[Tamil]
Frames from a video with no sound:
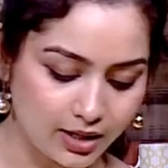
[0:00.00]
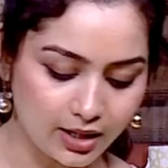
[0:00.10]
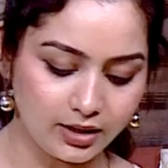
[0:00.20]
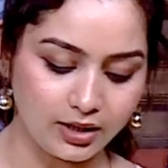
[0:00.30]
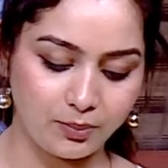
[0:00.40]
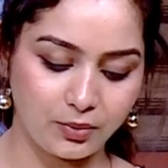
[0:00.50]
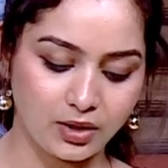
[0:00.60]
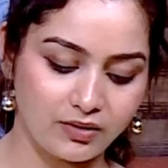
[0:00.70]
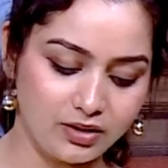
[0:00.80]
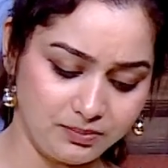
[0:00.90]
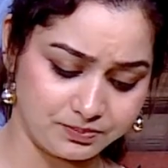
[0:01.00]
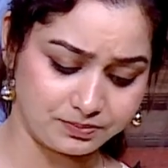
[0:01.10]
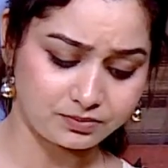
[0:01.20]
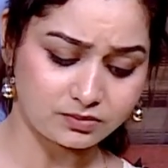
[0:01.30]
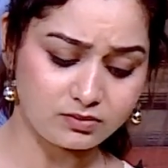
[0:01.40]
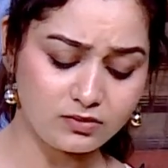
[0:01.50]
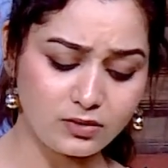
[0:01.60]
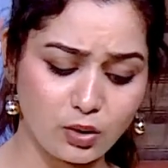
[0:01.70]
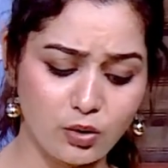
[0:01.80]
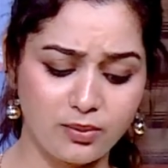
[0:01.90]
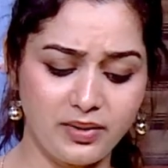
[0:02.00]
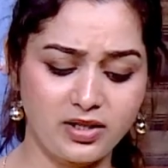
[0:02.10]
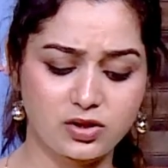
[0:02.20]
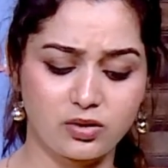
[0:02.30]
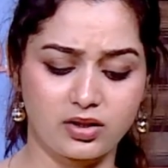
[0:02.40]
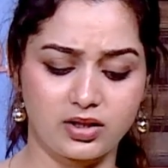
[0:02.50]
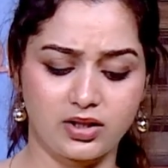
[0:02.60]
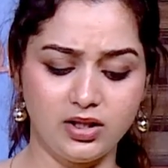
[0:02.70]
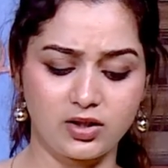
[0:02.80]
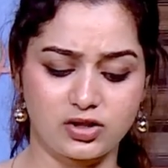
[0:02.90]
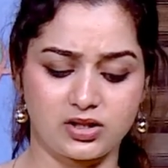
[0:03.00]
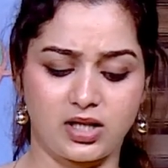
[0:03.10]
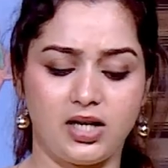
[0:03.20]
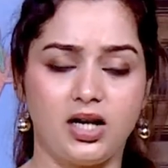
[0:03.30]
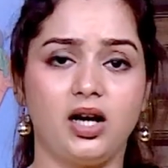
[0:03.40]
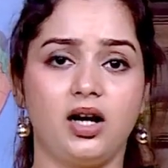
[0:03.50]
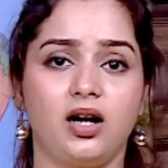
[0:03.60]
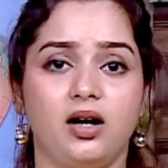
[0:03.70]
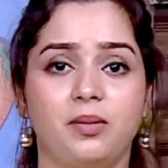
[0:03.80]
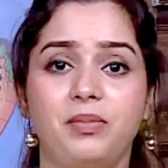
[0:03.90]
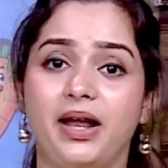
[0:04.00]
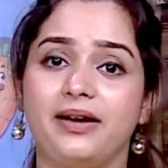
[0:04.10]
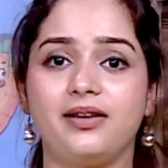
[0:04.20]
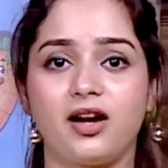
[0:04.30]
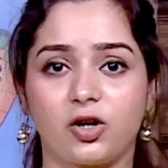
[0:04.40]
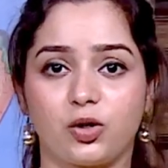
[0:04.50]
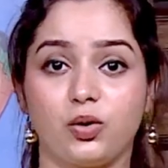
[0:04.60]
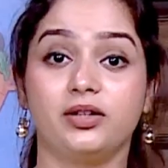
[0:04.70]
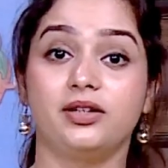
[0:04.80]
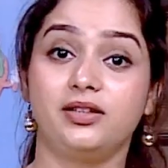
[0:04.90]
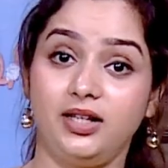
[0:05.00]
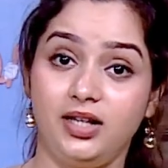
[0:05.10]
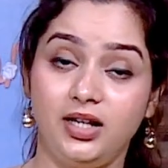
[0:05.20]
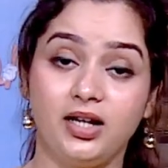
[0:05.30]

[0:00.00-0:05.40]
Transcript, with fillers: டன் இப்போ இதை வந்து ஒரு மிக்ஸ் கொடுத்துட்டு கொஞ்சம் நல்லா பிளெண்ட் ஆகட்டும் அந்த டீ